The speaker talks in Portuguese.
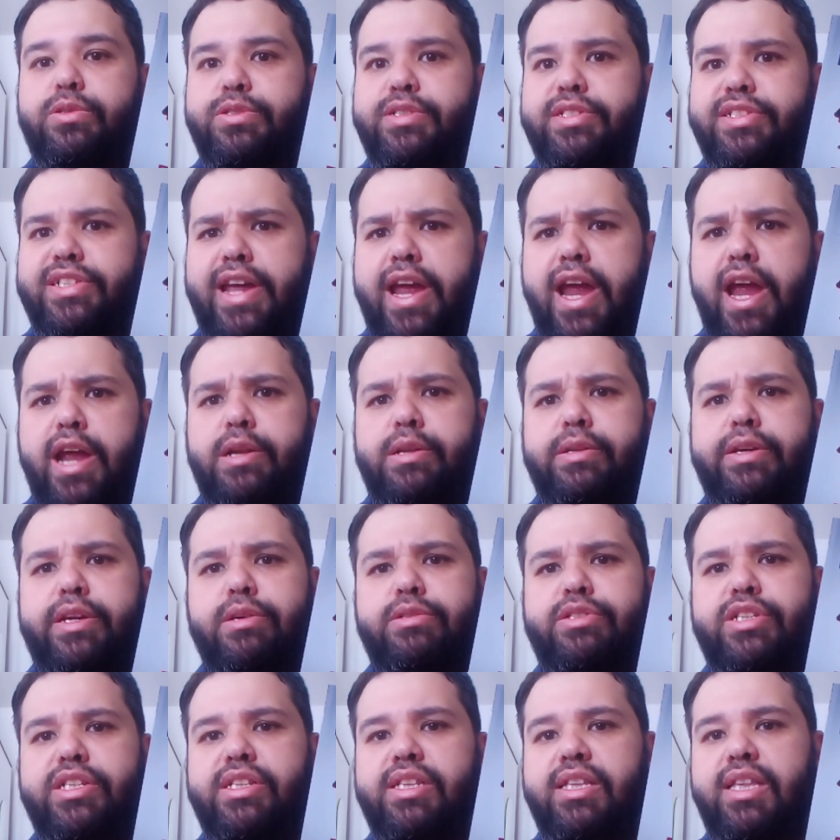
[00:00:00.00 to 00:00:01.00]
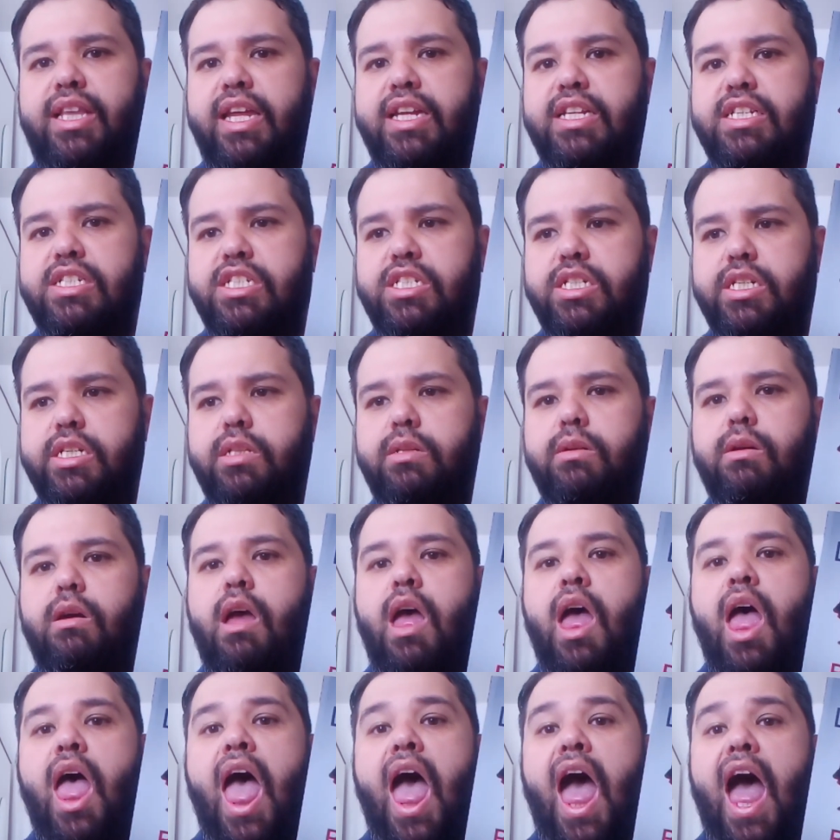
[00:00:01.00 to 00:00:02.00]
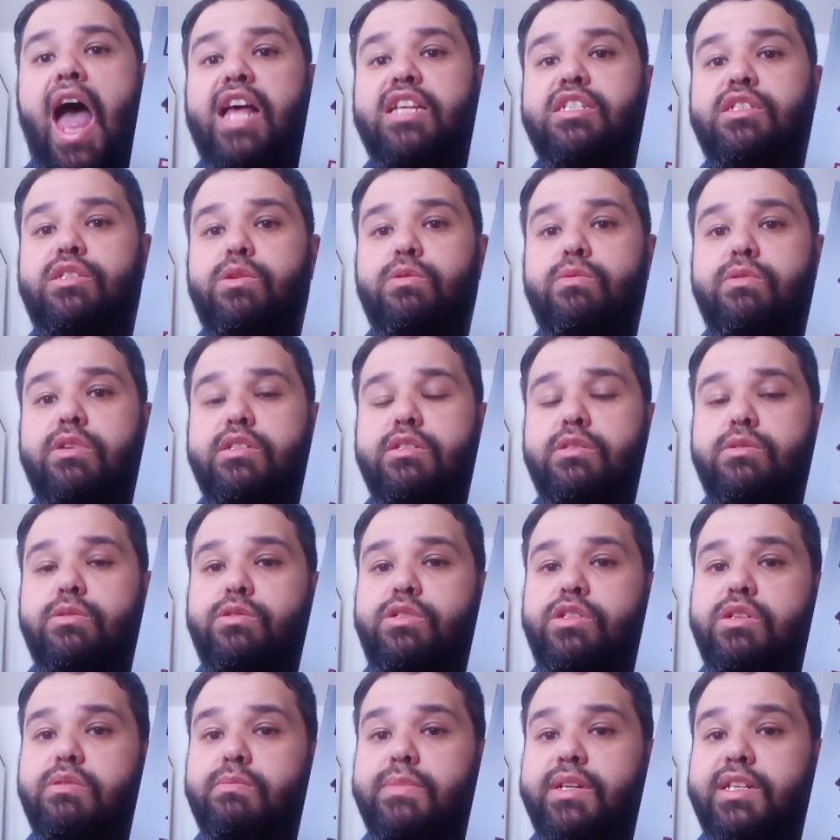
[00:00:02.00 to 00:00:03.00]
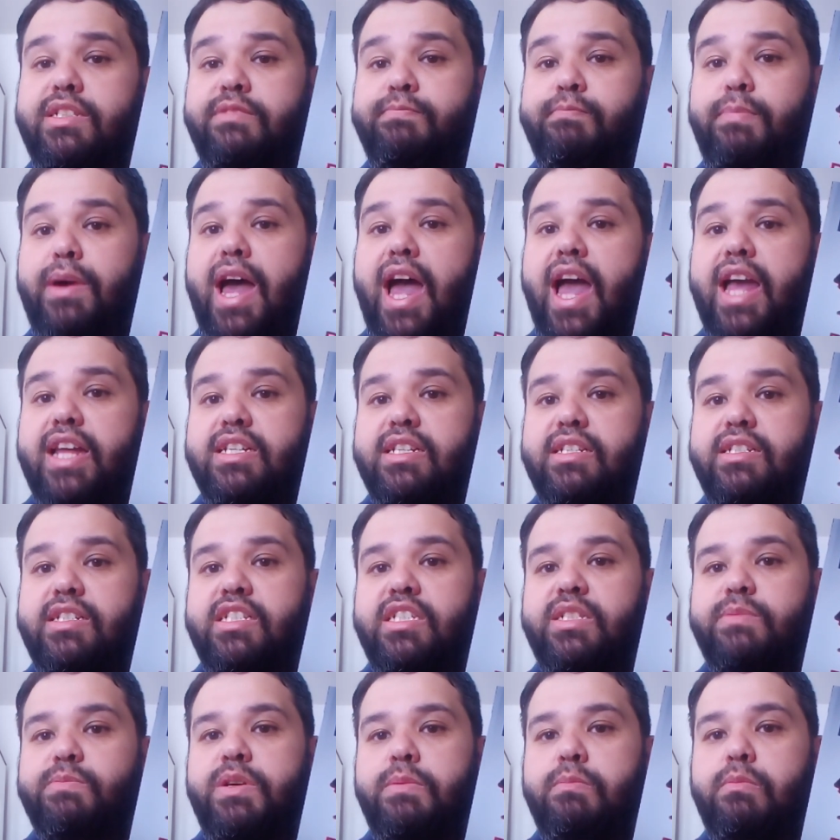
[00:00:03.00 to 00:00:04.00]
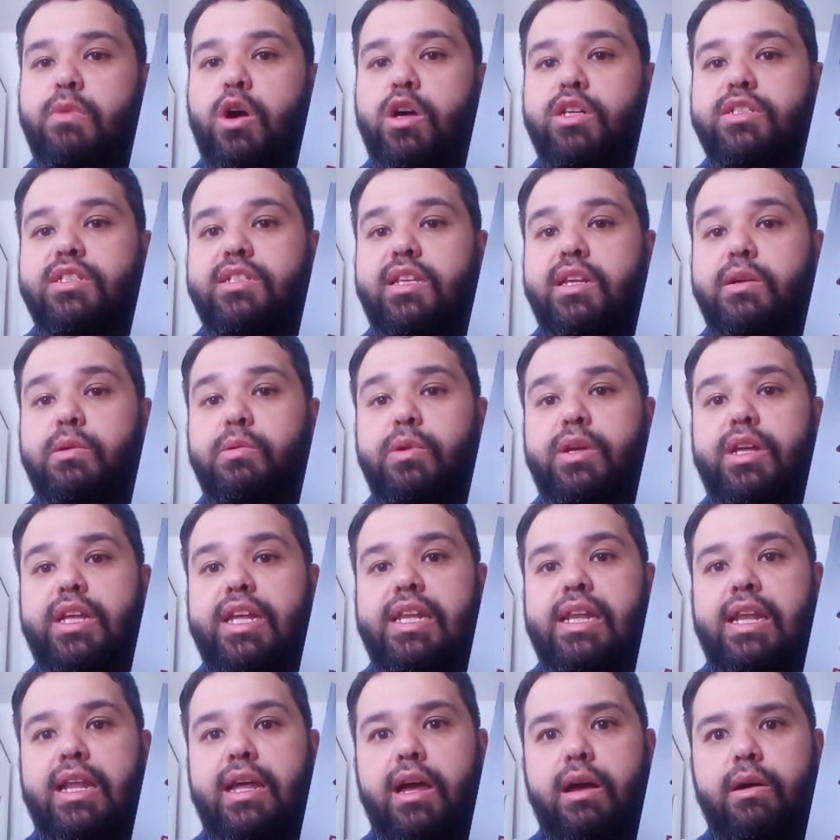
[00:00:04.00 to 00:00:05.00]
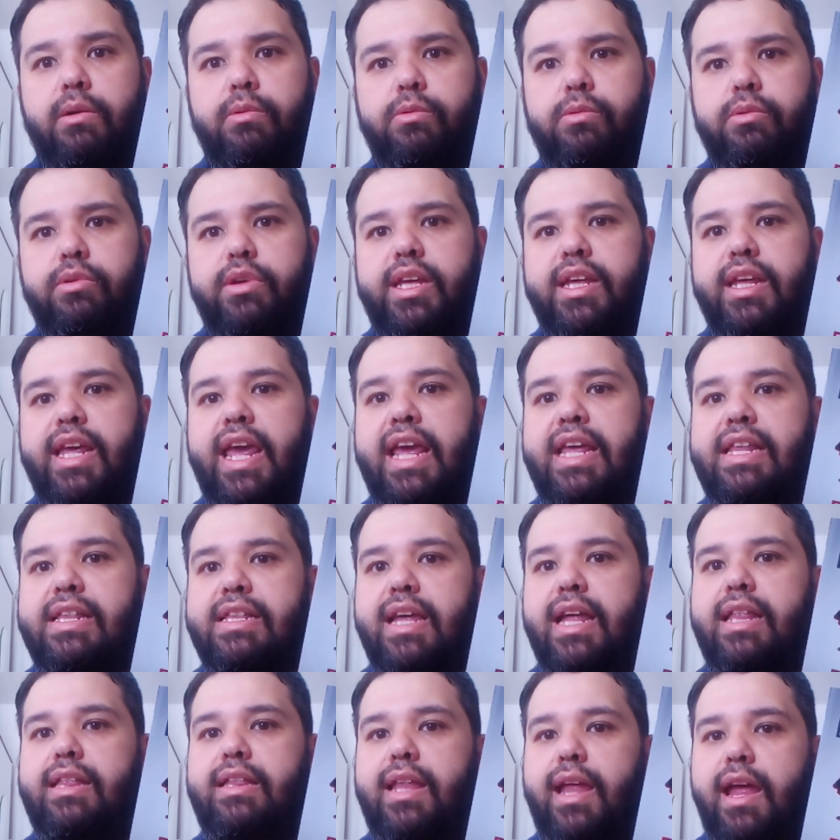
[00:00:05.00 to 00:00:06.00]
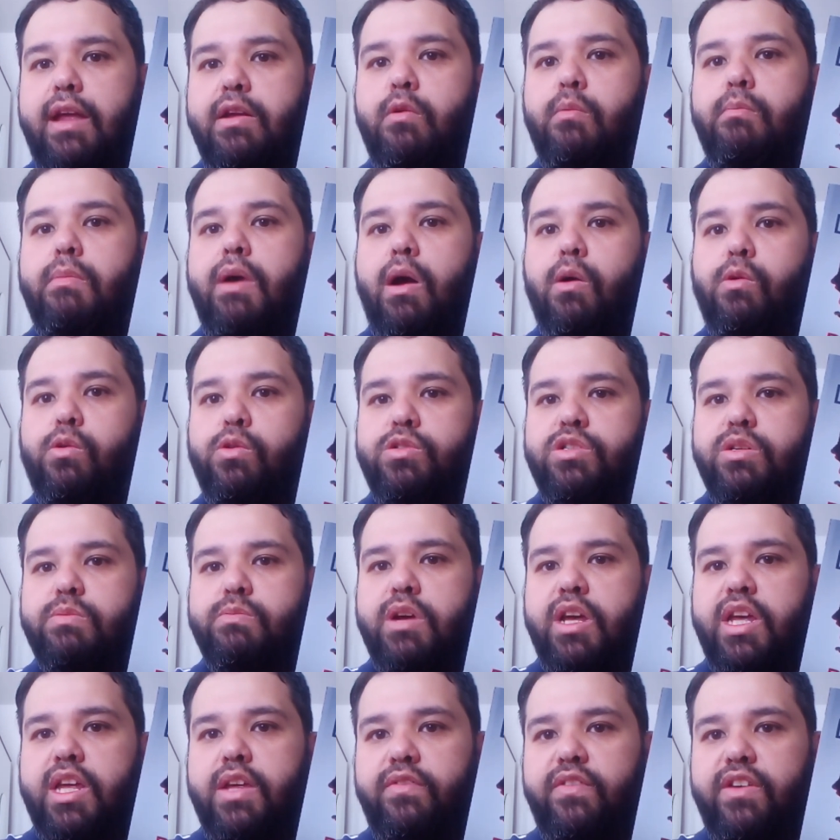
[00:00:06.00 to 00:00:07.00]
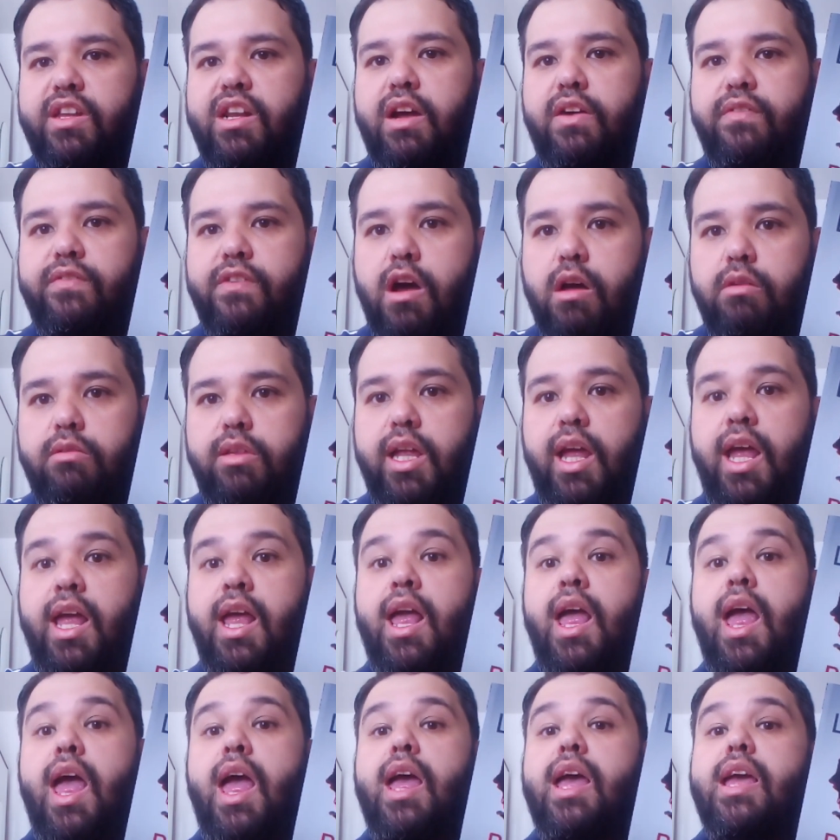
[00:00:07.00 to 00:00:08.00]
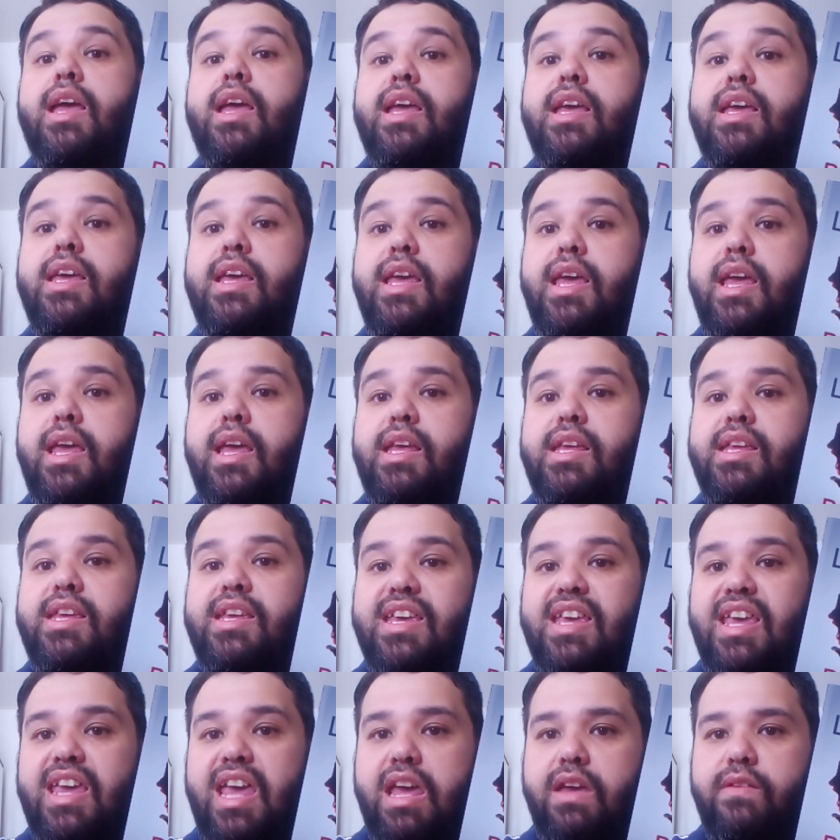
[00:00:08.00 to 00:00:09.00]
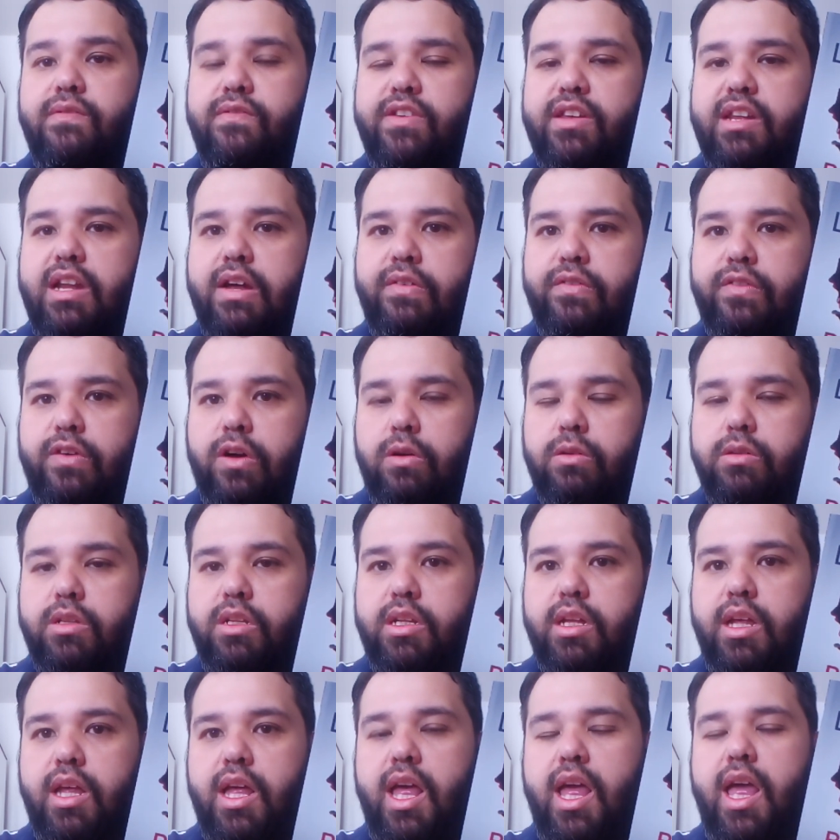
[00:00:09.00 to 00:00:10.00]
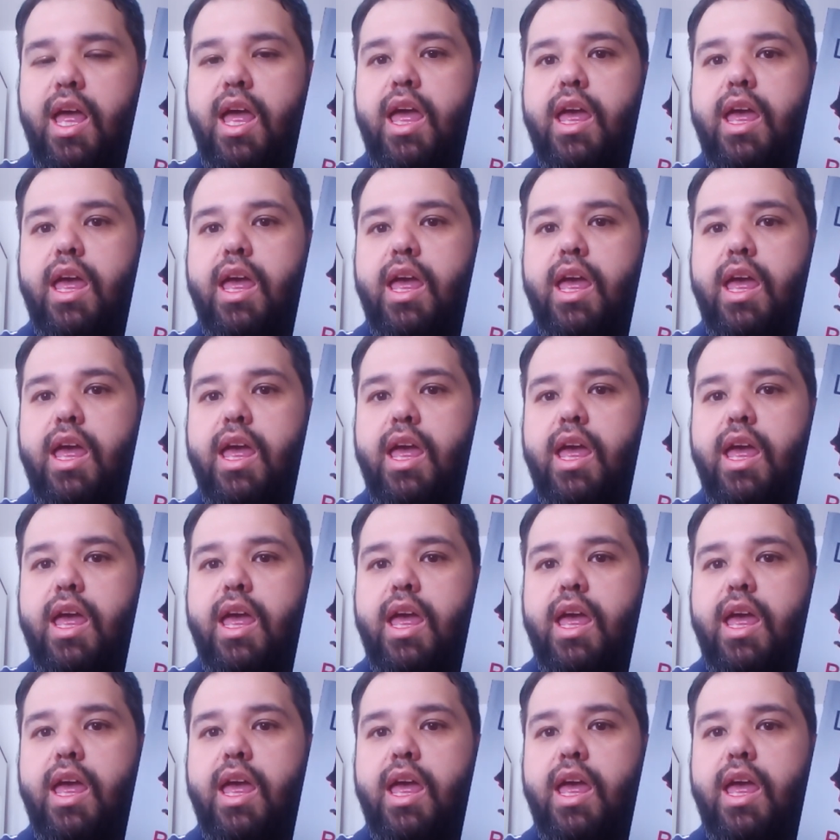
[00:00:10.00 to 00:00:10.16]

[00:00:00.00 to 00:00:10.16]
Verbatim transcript: tudo certo, que eu tinha entendido, as duas últimas páginas me mostram que não, que ainda tem uma última reviravolta e que reviravolta.